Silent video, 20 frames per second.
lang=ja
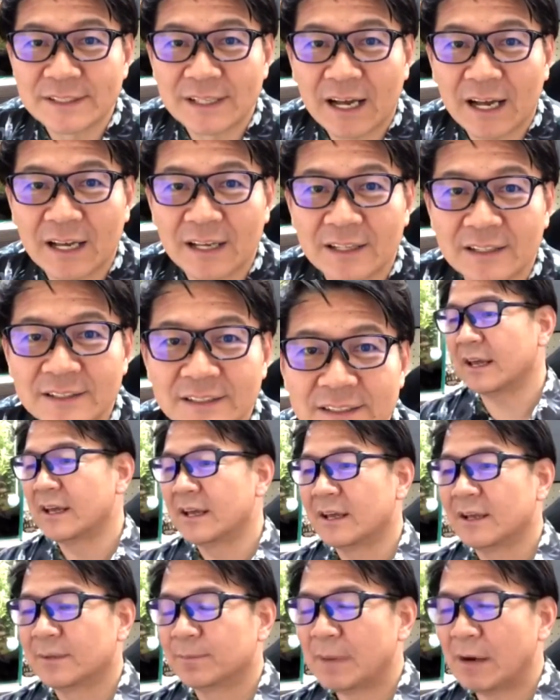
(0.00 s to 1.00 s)
はい
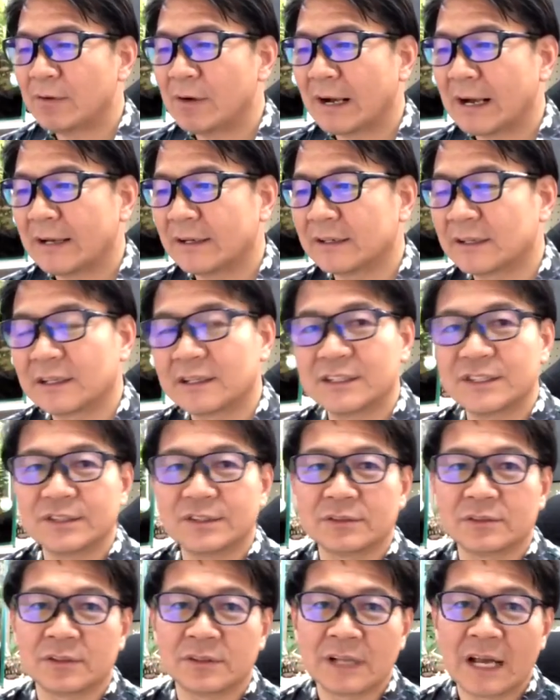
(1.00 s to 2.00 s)
まあ、若い方で仕
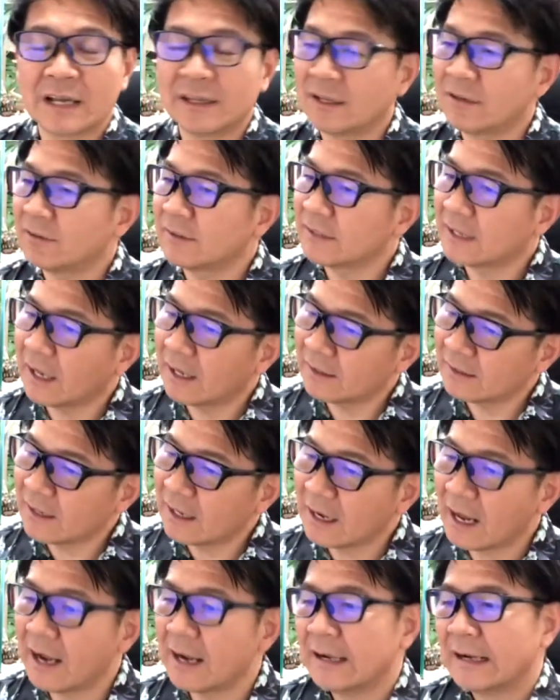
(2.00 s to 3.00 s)
事に悩んでる方があった
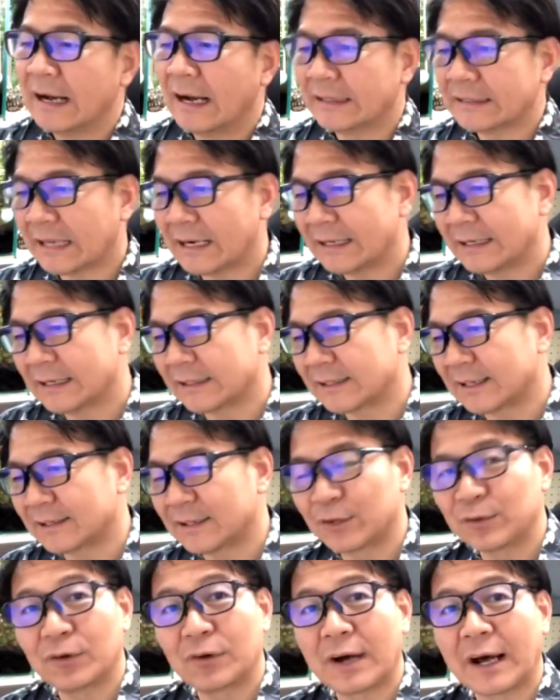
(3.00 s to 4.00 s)
ら働き方っ
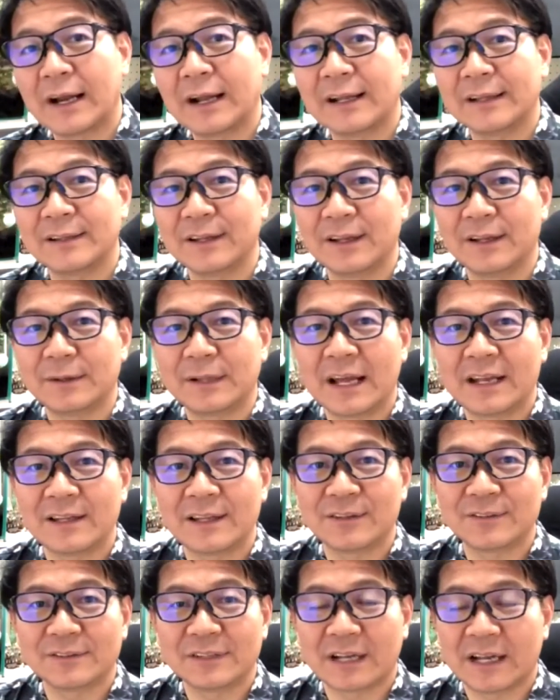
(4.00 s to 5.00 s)
てどうかなって悩ん
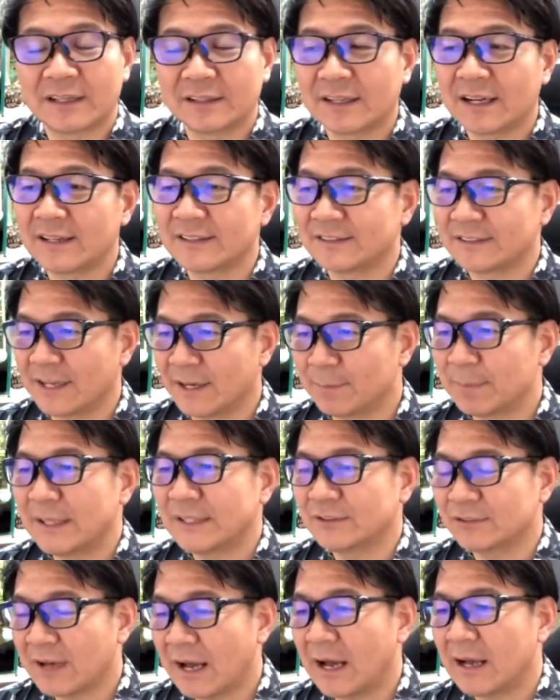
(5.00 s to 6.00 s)
でることがあったらですねま
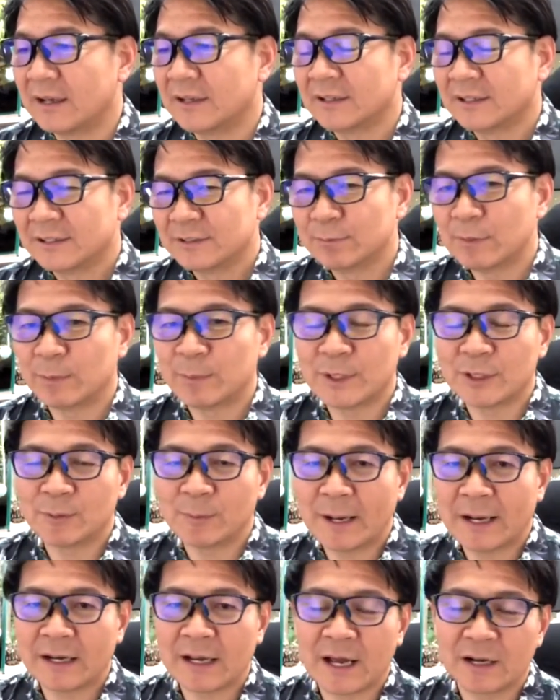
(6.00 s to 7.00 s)
ずは今目の
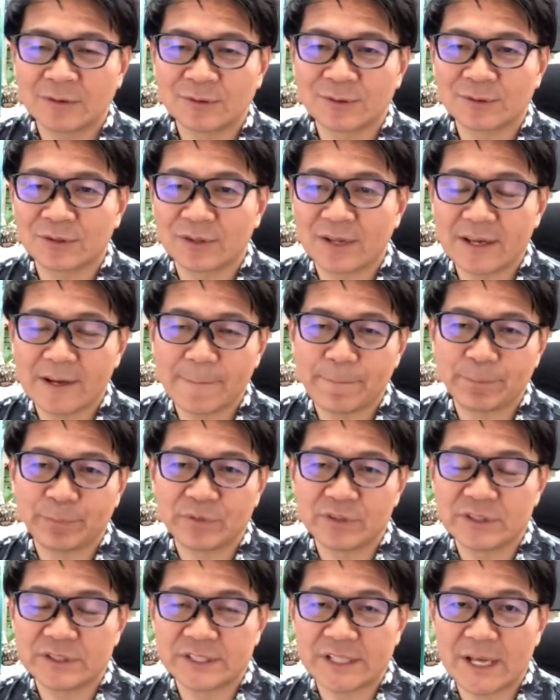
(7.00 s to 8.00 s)
前にあることで
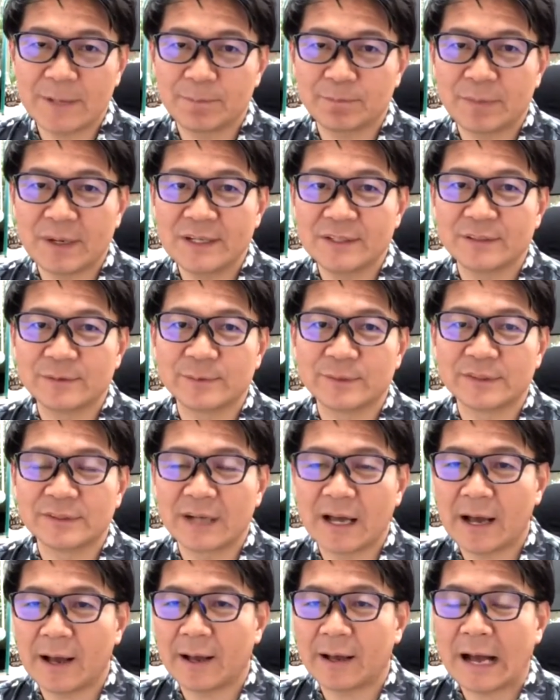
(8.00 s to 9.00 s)
精一杯自分
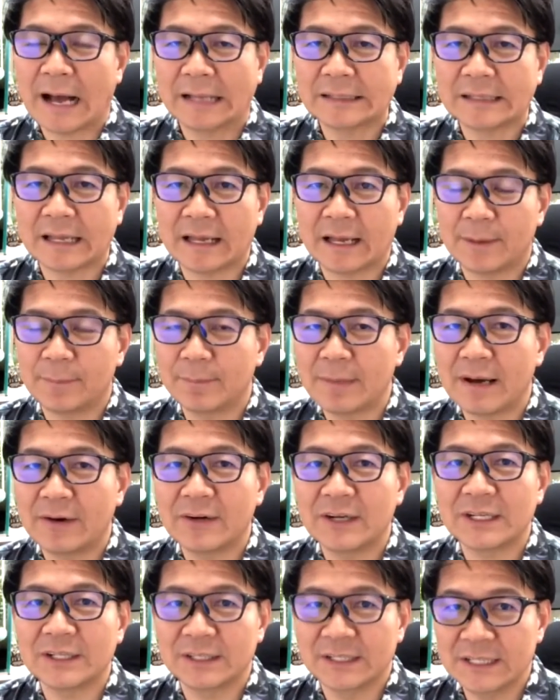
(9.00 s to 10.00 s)
が旗
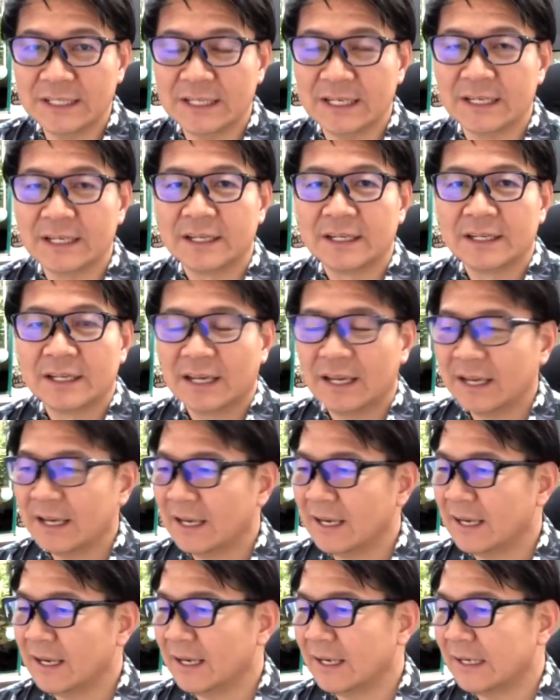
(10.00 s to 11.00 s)
周りに、
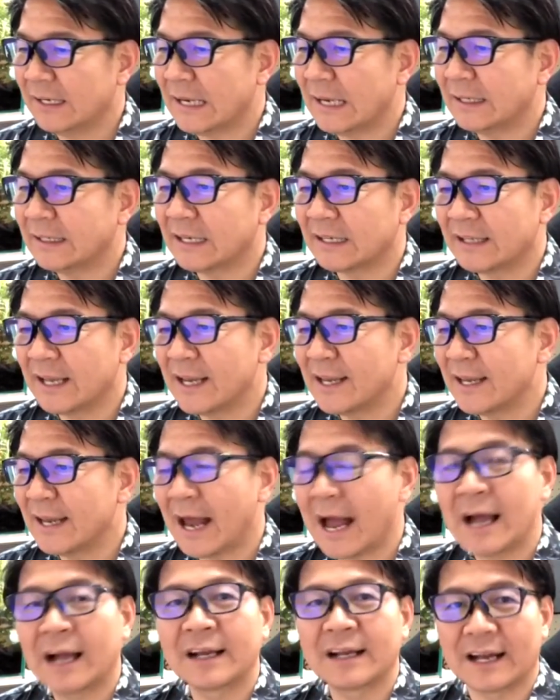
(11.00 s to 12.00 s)
えー、何かでき
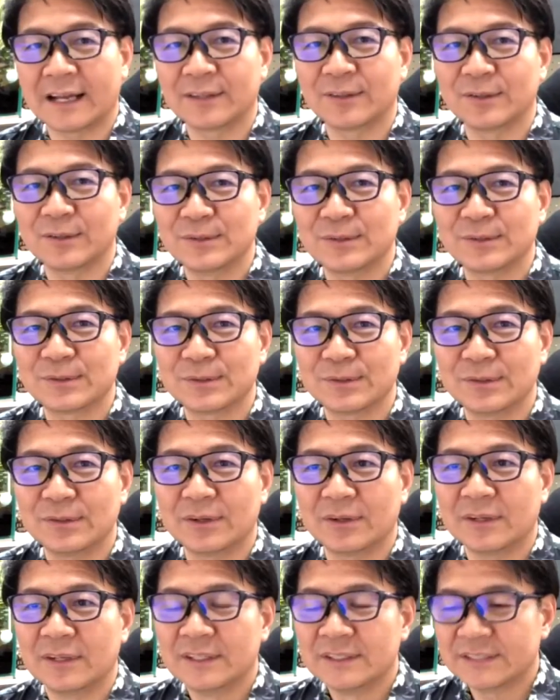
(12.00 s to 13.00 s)
やんかということを
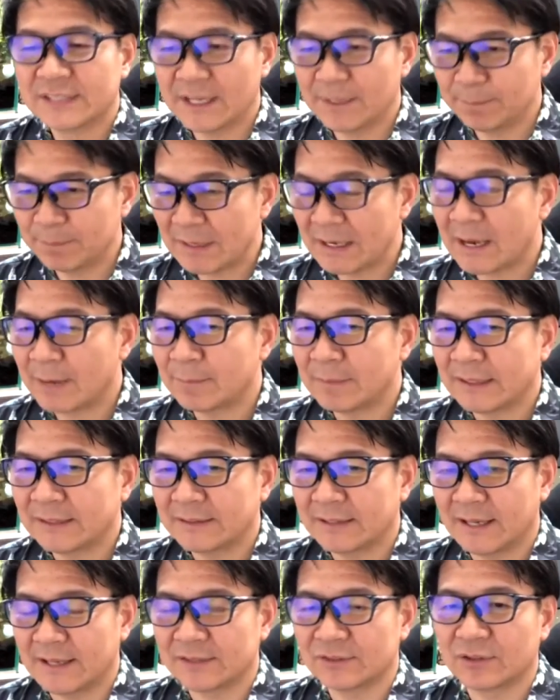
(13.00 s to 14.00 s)
精一杯頑張っ
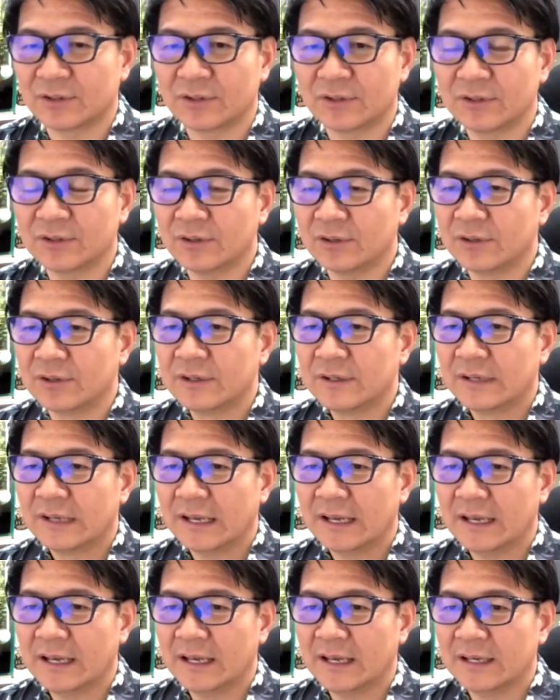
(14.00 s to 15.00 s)
てそれを、
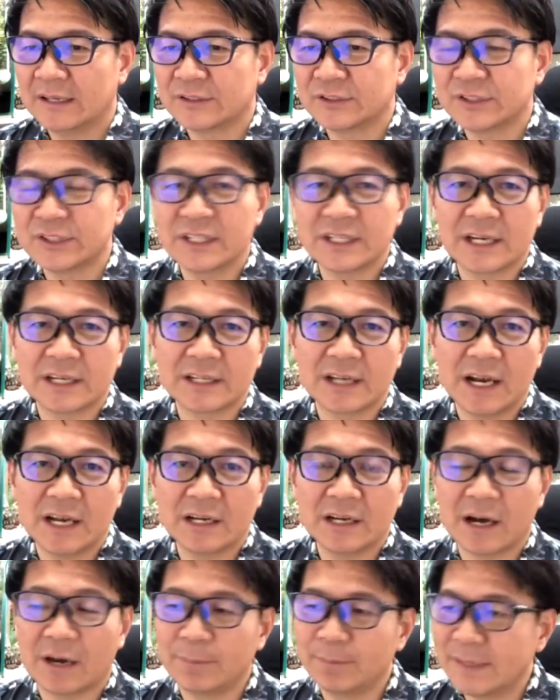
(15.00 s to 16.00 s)
えー、好きか嫌
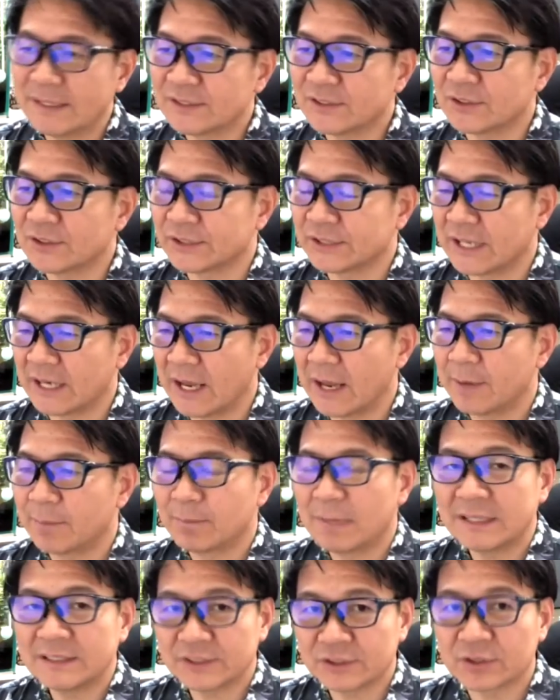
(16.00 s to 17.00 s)
いかは別としてね
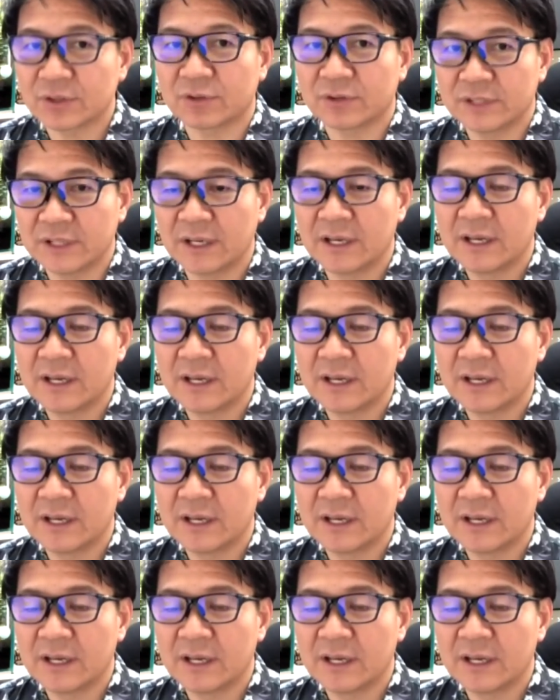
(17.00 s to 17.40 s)
まずそこに